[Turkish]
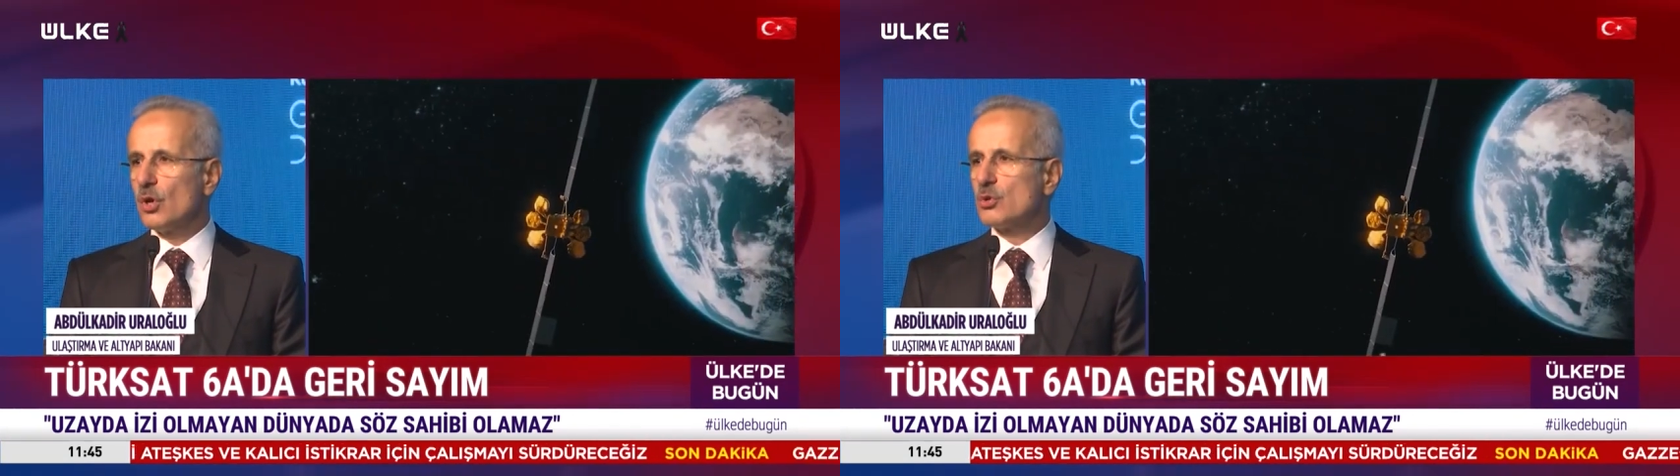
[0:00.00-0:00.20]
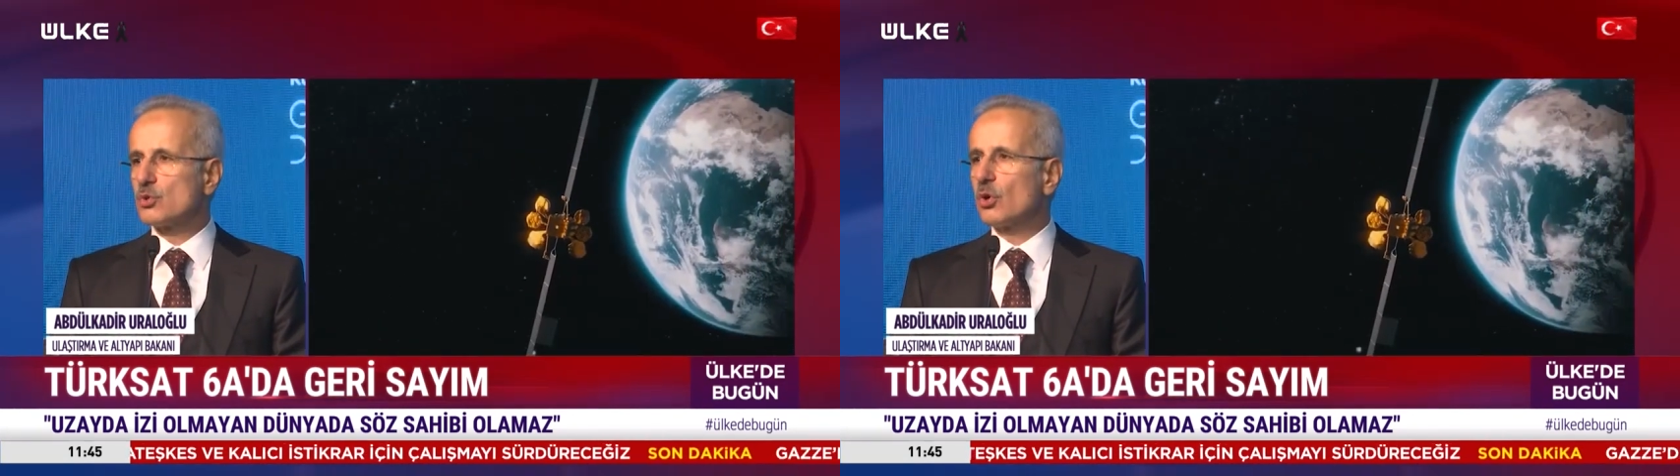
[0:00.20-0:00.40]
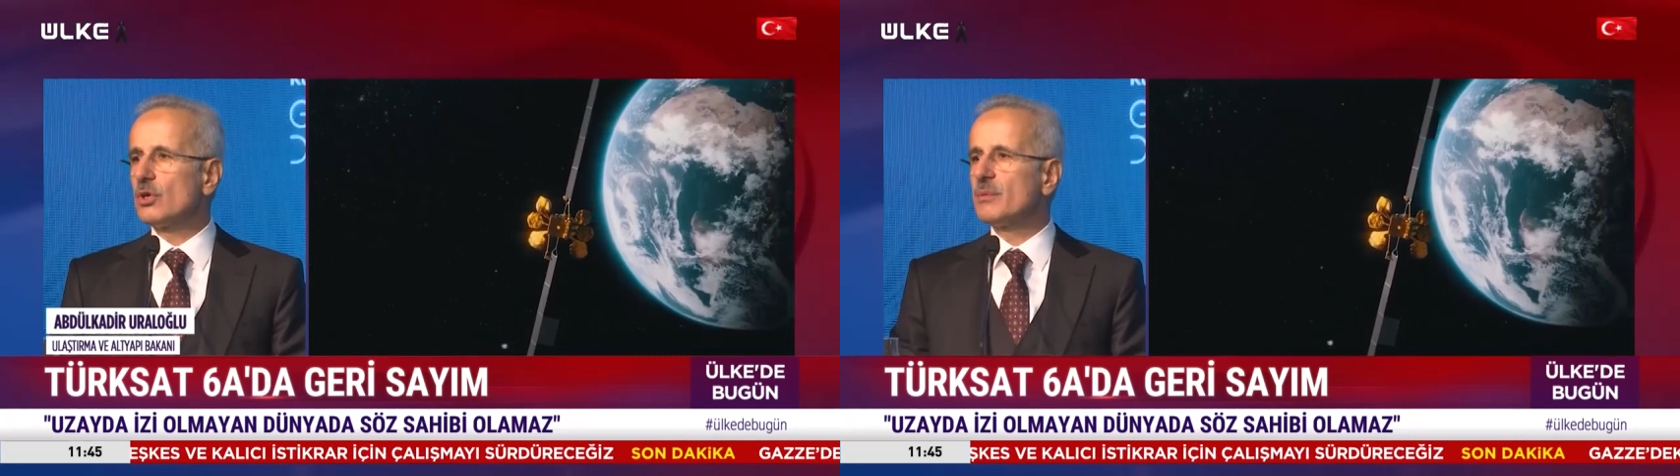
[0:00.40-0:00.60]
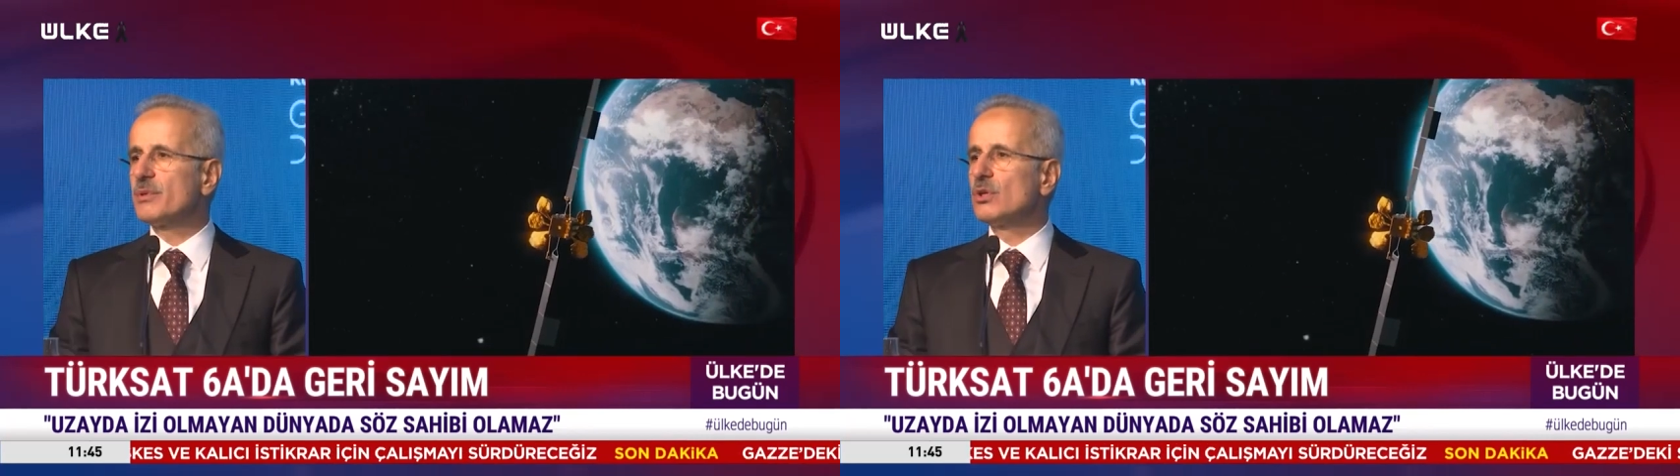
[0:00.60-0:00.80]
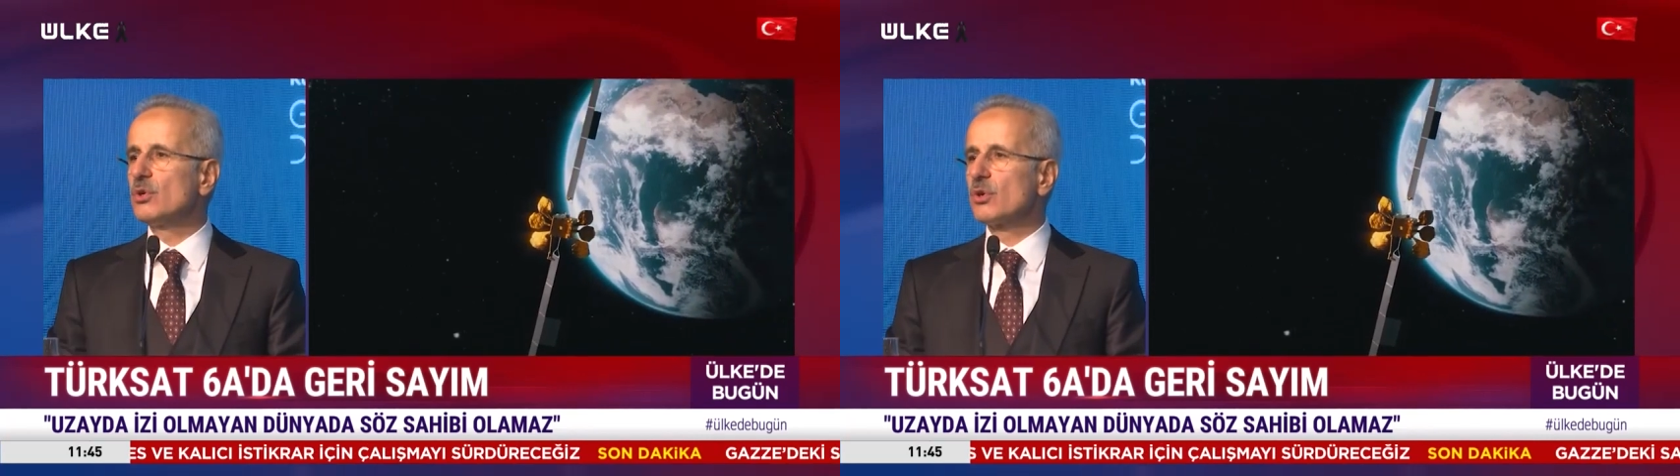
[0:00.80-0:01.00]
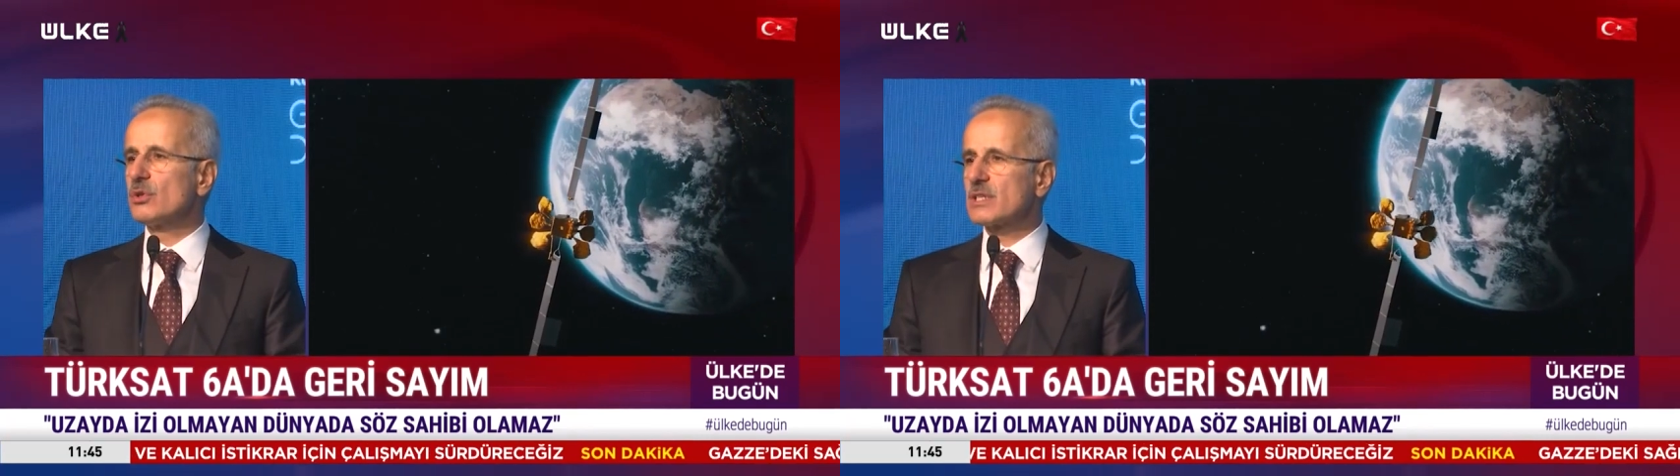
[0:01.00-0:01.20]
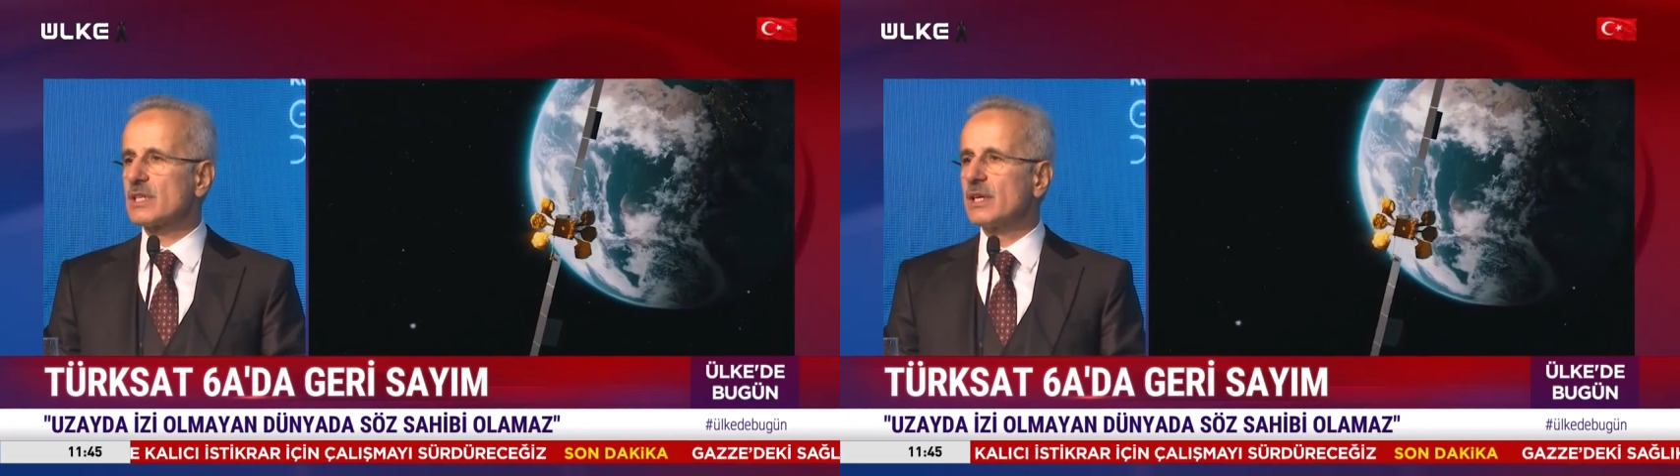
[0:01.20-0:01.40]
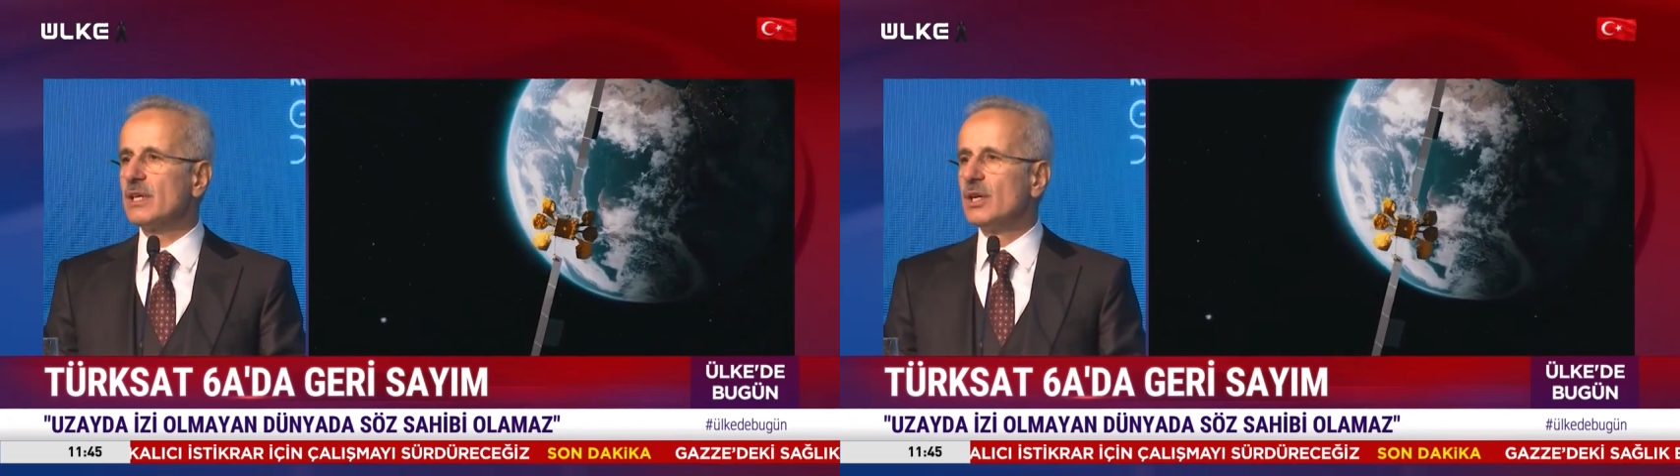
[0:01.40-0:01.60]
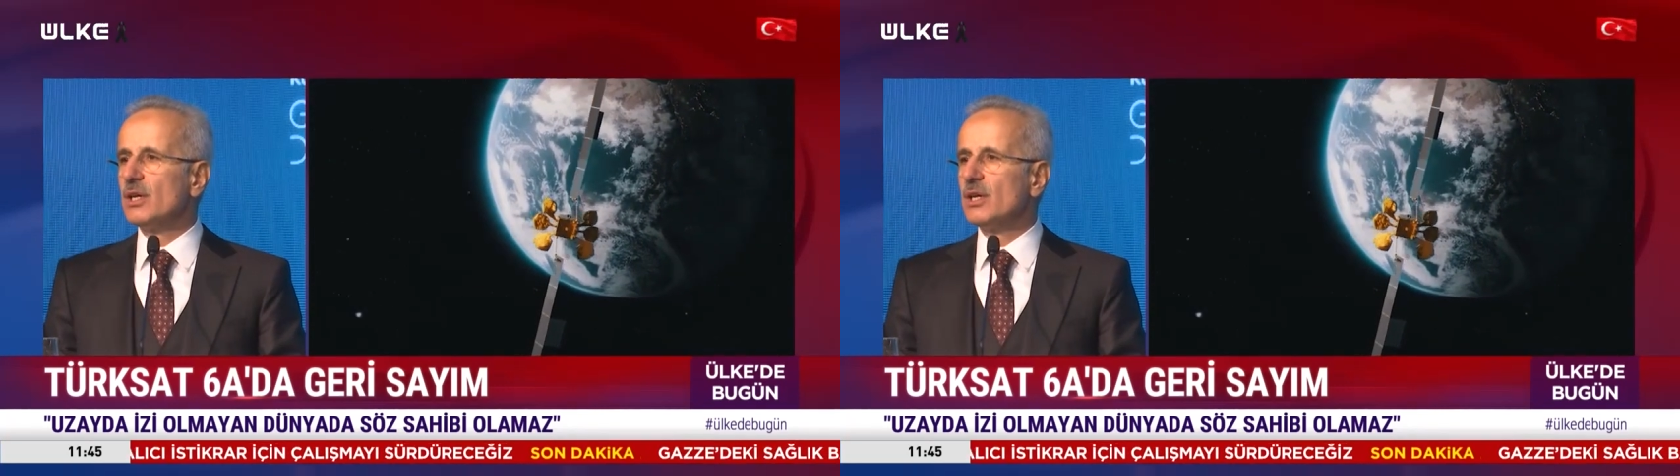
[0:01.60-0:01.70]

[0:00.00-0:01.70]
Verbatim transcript: çok iyi biliyoruz ki